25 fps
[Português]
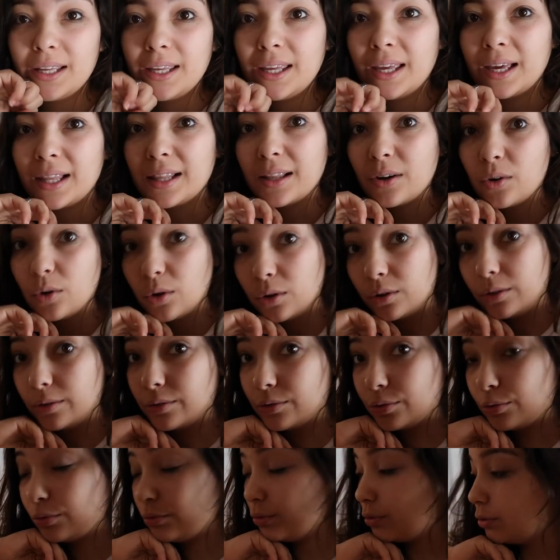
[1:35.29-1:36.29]
e ela
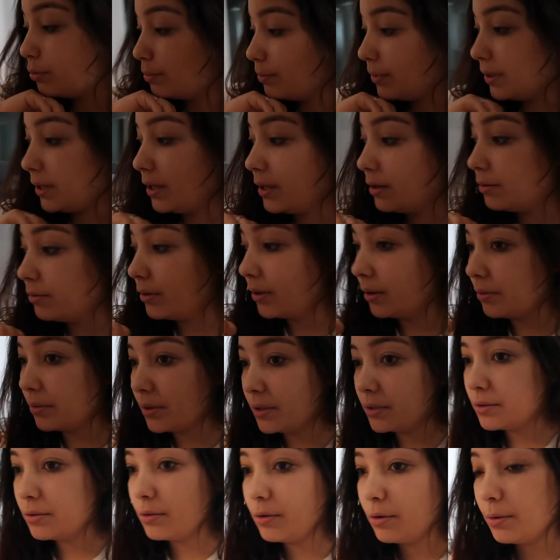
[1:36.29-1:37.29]
acordou junto comigo, não
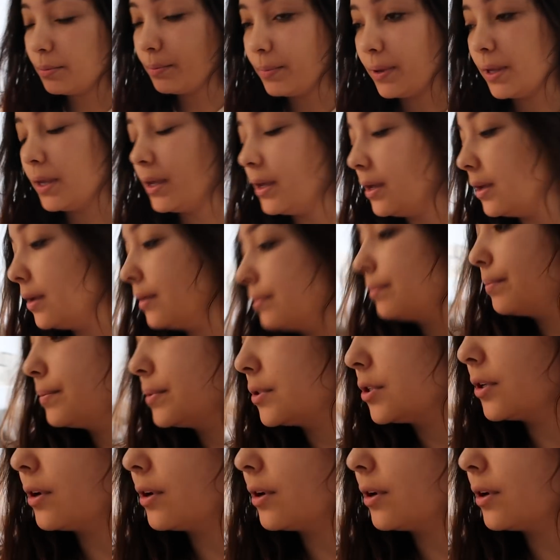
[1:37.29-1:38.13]
quis dormir.